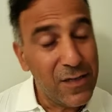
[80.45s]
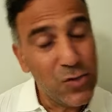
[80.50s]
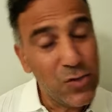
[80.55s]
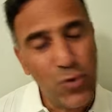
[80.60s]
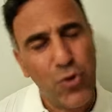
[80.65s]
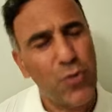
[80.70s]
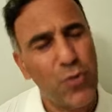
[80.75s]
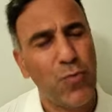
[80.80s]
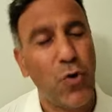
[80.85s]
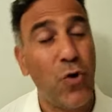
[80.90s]

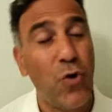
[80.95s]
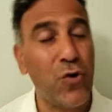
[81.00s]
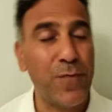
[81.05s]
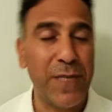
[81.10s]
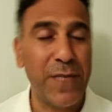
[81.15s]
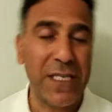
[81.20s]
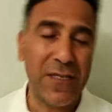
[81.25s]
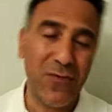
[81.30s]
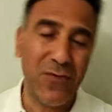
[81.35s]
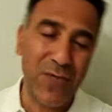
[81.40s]
Tüm
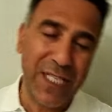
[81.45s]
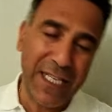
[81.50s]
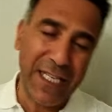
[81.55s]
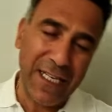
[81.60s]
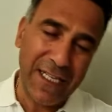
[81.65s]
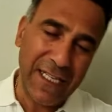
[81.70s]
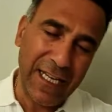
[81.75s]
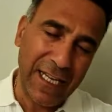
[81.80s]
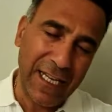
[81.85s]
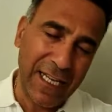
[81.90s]
ormanın
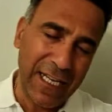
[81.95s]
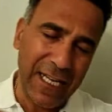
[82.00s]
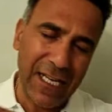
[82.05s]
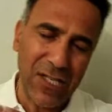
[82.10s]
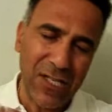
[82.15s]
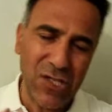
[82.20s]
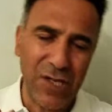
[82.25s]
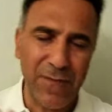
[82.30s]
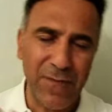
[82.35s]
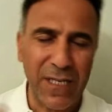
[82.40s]
üzerinde
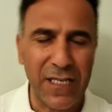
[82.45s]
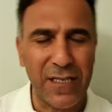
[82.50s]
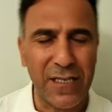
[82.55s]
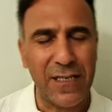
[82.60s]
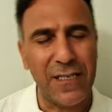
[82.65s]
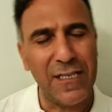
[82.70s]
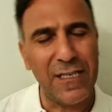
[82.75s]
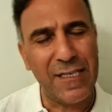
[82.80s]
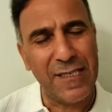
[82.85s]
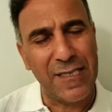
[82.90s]
ince
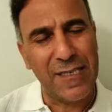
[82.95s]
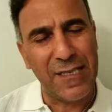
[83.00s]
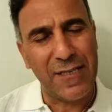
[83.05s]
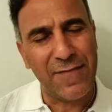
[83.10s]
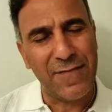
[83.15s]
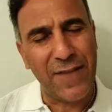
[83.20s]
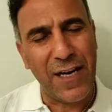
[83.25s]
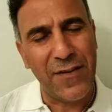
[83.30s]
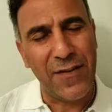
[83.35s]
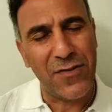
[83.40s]
bir
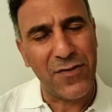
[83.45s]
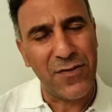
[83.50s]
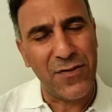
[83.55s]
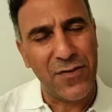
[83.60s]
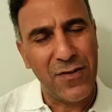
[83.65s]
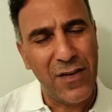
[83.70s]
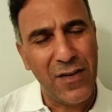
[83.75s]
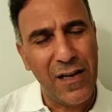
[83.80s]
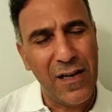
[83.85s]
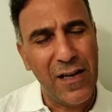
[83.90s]
sis var.
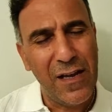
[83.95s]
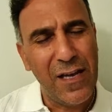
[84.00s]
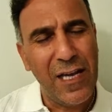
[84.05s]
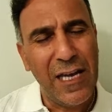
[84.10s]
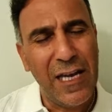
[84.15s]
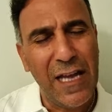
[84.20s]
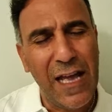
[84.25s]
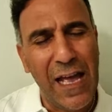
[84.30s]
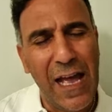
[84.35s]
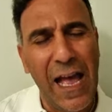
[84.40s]

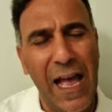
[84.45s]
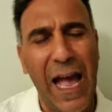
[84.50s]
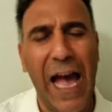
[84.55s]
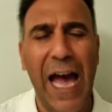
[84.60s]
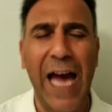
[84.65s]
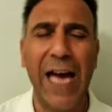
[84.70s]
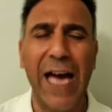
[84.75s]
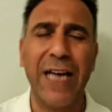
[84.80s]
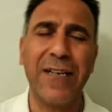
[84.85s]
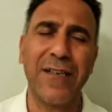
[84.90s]

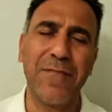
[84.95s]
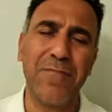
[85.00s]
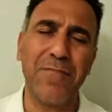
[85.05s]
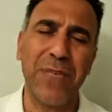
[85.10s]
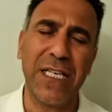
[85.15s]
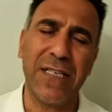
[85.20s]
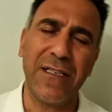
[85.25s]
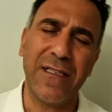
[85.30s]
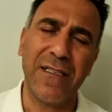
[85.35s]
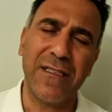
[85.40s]
Her
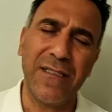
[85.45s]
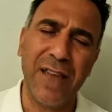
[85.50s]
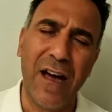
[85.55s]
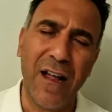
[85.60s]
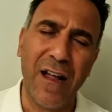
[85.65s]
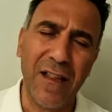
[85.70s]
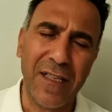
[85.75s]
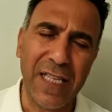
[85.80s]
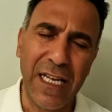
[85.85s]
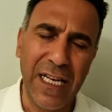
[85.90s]
bir
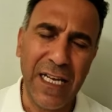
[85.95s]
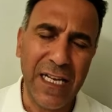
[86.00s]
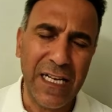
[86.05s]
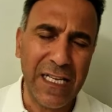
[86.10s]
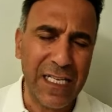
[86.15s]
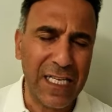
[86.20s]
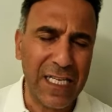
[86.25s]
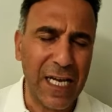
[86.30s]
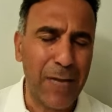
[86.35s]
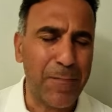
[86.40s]
dalda,
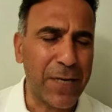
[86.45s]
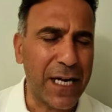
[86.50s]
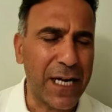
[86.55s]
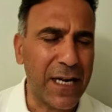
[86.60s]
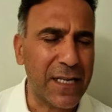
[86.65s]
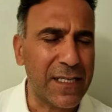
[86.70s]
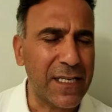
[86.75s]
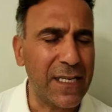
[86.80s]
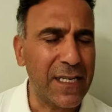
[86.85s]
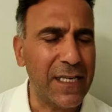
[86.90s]

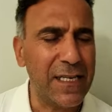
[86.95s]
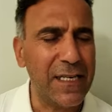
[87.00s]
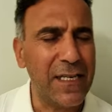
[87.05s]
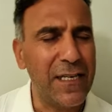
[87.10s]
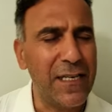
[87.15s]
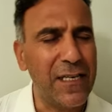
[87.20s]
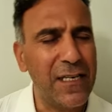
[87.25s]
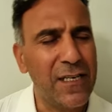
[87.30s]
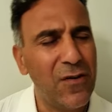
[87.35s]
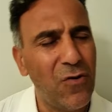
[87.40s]
yaprakta,
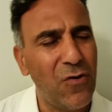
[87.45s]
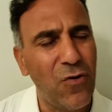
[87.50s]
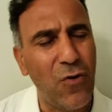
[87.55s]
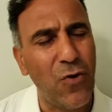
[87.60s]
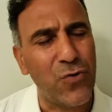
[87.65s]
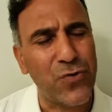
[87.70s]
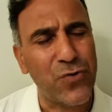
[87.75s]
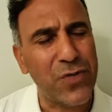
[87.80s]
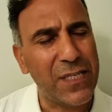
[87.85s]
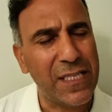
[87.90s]

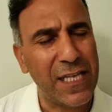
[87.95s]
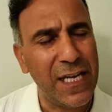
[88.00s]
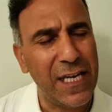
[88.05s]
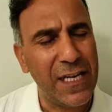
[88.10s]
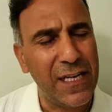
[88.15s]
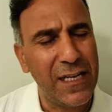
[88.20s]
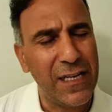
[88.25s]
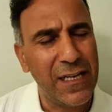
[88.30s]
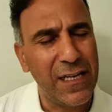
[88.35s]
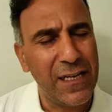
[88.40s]

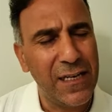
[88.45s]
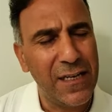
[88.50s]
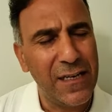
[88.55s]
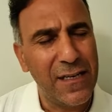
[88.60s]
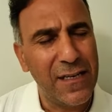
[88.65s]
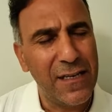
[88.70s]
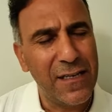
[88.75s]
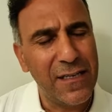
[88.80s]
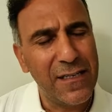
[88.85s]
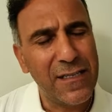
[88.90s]
otta,
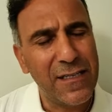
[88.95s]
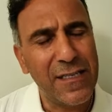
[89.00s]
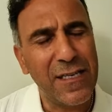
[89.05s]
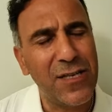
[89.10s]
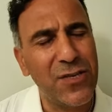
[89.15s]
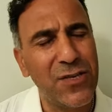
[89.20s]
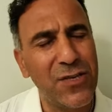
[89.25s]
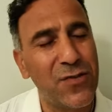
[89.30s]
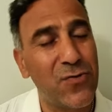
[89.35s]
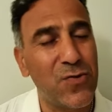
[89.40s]

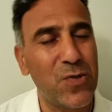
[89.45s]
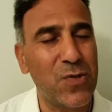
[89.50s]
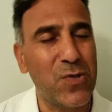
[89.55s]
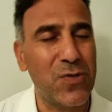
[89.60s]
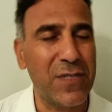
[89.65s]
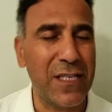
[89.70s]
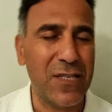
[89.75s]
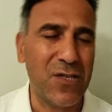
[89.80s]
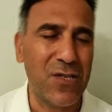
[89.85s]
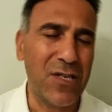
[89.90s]
taşın
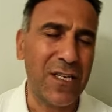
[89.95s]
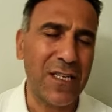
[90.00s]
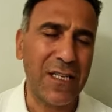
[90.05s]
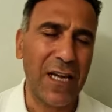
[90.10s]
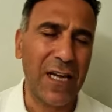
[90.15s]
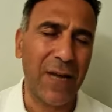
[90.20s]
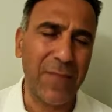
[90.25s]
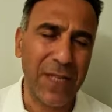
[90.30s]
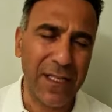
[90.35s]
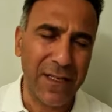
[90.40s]
üstünde çiğ
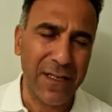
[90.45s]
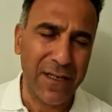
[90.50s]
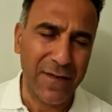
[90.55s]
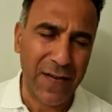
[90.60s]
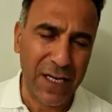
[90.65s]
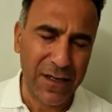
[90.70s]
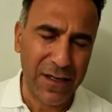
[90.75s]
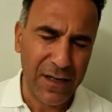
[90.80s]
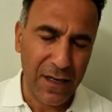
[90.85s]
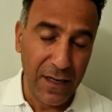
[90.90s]
damlaları
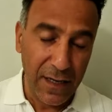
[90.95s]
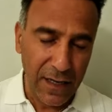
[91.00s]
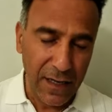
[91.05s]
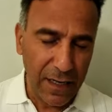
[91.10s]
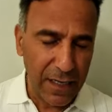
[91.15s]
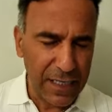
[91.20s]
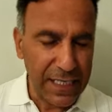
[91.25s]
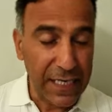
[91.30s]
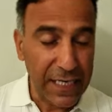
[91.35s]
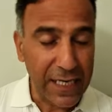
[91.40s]
var.''
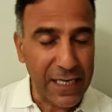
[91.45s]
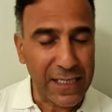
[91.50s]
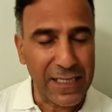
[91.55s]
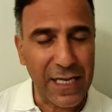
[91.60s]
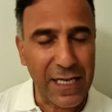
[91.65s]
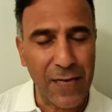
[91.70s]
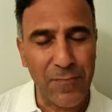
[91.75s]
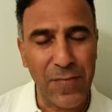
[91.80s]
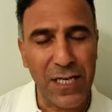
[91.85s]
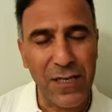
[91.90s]

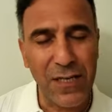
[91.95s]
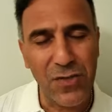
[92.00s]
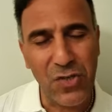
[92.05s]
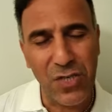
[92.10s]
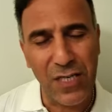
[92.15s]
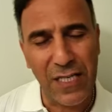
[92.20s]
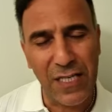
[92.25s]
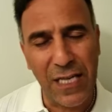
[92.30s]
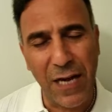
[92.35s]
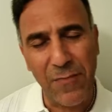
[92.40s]
Yakından bakın
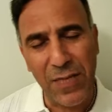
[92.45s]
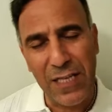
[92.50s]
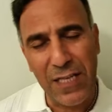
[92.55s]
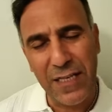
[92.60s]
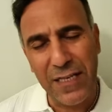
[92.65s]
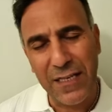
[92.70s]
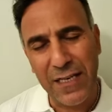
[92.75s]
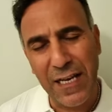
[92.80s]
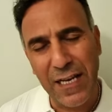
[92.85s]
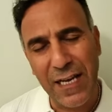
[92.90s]
çiğ
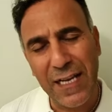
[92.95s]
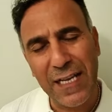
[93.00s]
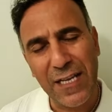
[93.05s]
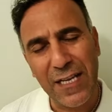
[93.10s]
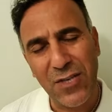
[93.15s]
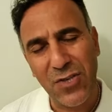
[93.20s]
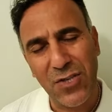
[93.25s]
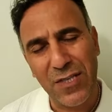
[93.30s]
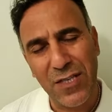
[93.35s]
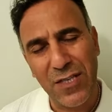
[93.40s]
damlalarına,
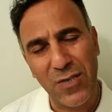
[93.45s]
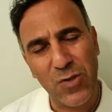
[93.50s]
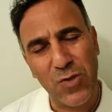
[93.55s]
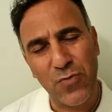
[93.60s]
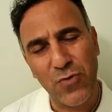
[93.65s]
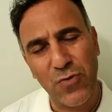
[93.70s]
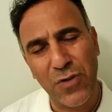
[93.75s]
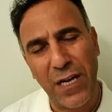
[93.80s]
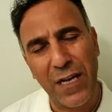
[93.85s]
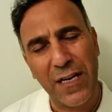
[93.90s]
içinde
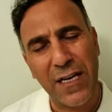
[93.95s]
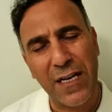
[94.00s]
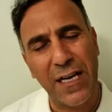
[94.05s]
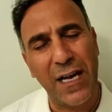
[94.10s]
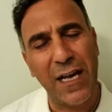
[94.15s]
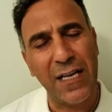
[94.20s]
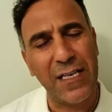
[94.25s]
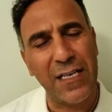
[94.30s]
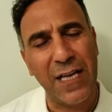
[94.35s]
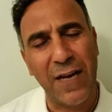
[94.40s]

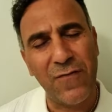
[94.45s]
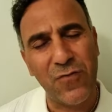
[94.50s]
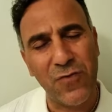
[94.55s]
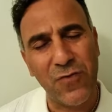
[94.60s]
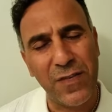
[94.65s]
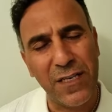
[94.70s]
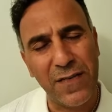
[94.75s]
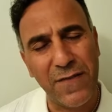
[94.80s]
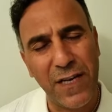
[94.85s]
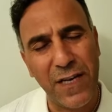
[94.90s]
zümranka
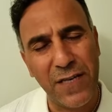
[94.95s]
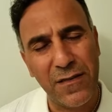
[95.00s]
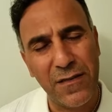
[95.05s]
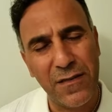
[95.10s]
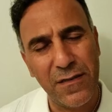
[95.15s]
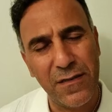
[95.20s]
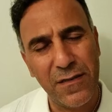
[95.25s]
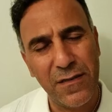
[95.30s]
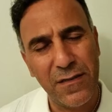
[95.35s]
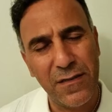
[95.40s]
yavruları var.